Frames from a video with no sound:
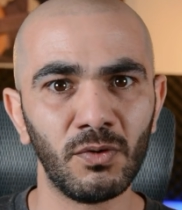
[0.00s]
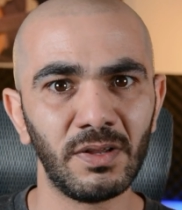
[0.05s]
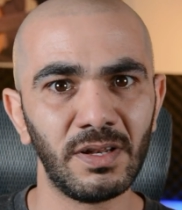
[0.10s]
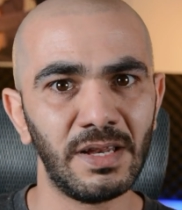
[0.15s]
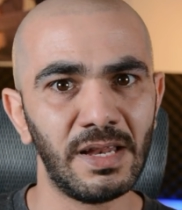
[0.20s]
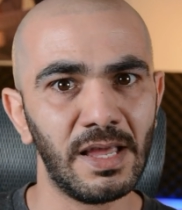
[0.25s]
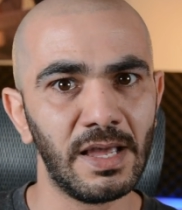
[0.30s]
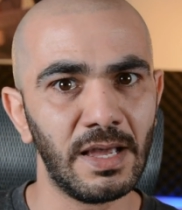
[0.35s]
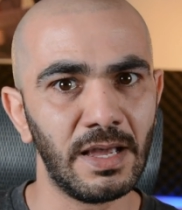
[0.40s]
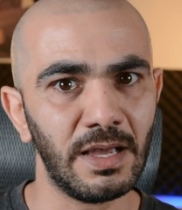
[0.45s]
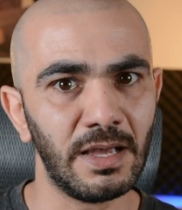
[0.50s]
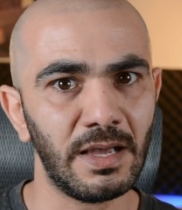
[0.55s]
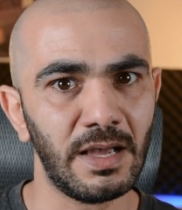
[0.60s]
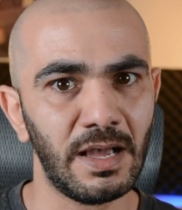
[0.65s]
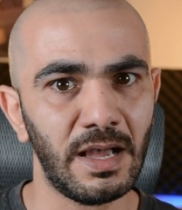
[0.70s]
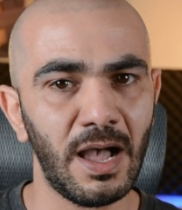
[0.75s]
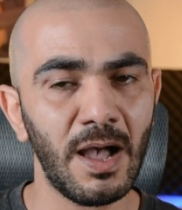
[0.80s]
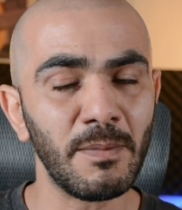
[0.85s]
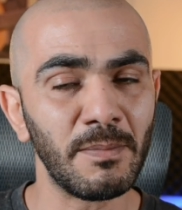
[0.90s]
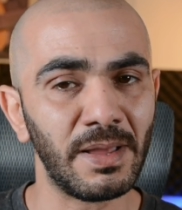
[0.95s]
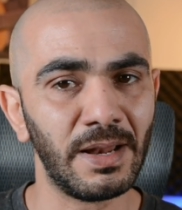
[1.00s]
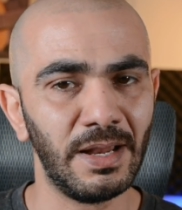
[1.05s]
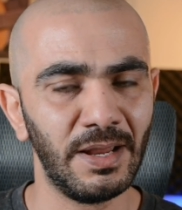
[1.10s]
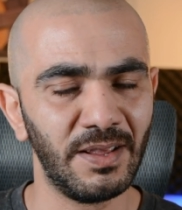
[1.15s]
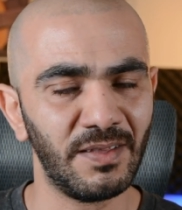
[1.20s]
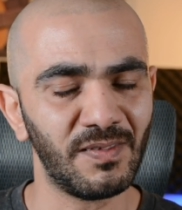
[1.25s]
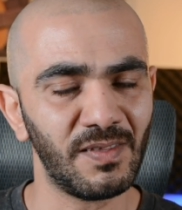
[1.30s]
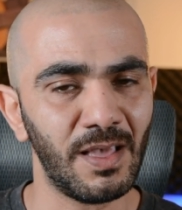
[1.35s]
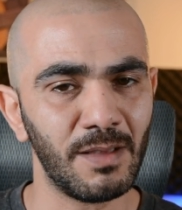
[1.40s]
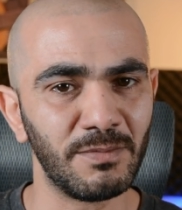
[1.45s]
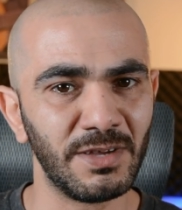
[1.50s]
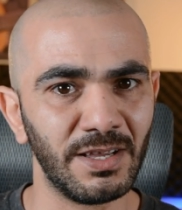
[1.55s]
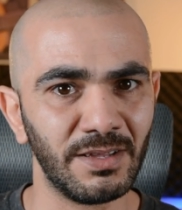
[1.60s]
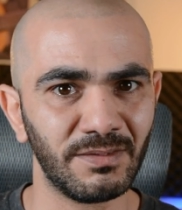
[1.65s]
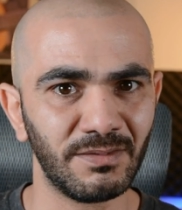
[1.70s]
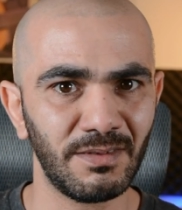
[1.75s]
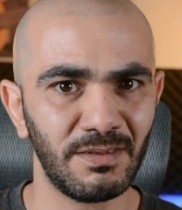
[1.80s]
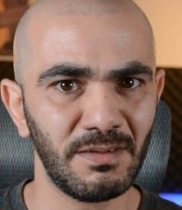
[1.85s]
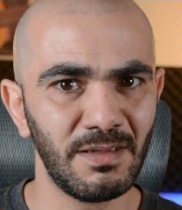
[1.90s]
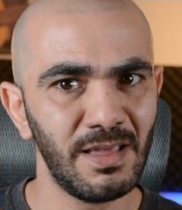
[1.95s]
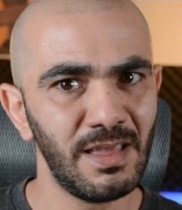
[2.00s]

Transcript: لعمل حسابات